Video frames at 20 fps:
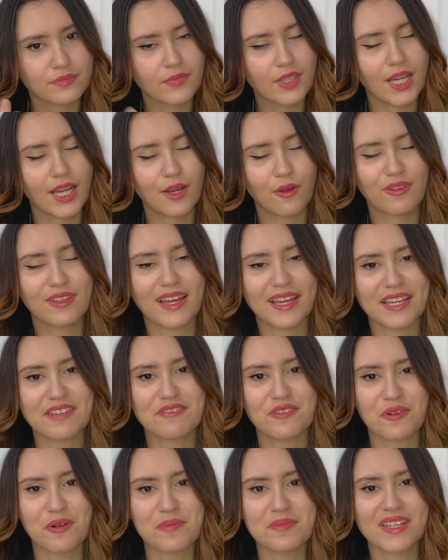là, on arrive aux
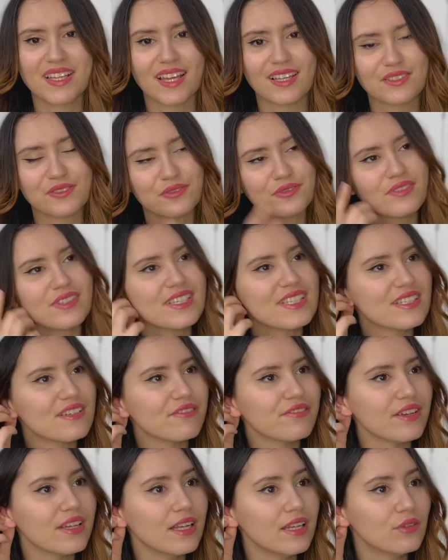complications. J'ai
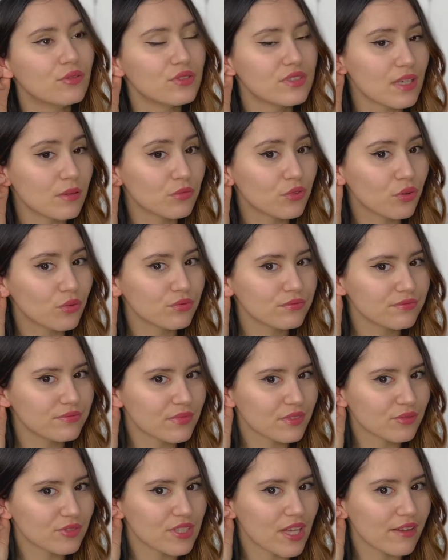fait les deuxièmes trous,
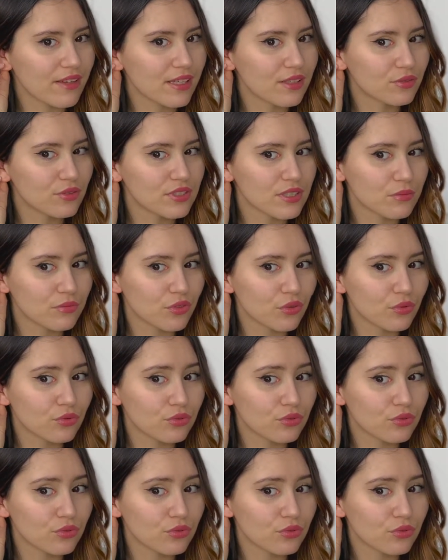vous savez, les deuxièmes trous